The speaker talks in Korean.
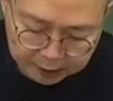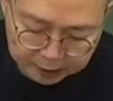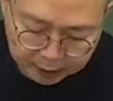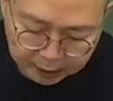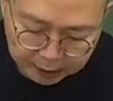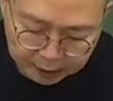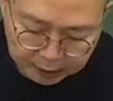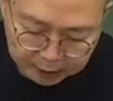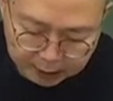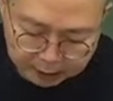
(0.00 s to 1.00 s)

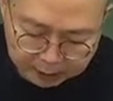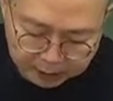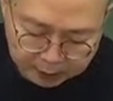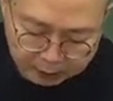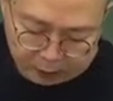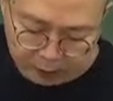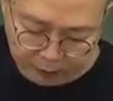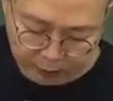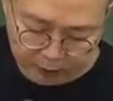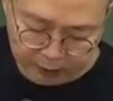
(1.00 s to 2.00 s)
자, 피청구인
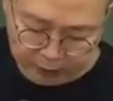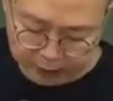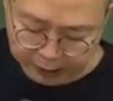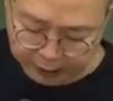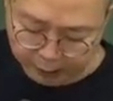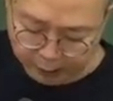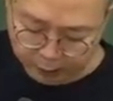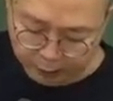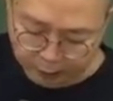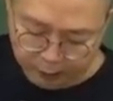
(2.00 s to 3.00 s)
뭐 이런 건 됐고